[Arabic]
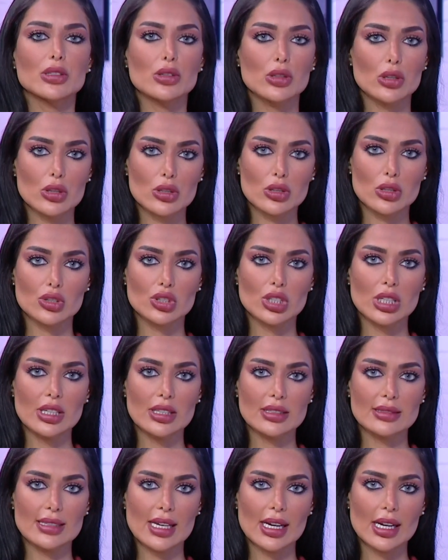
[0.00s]
الاكسجين
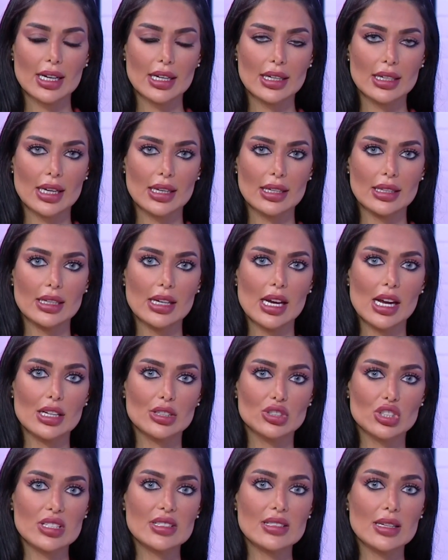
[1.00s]
الداخله
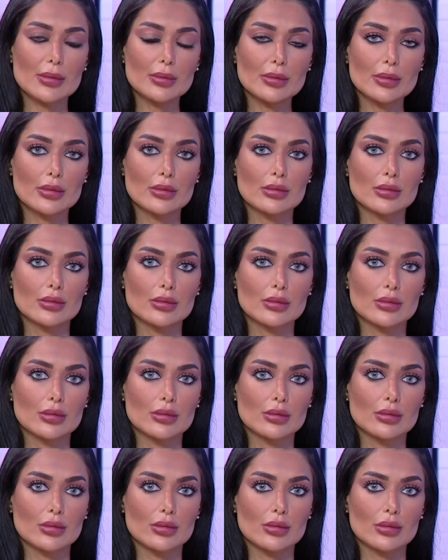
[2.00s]
للجسم
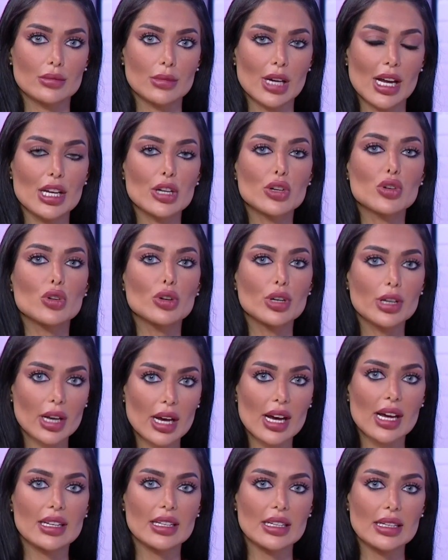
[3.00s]
هل يكون لا.
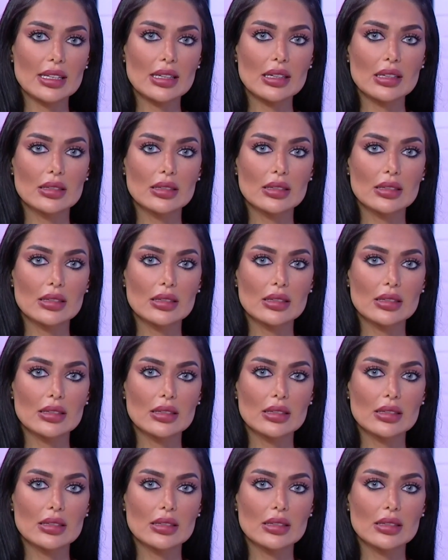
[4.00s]
قليل؟ هي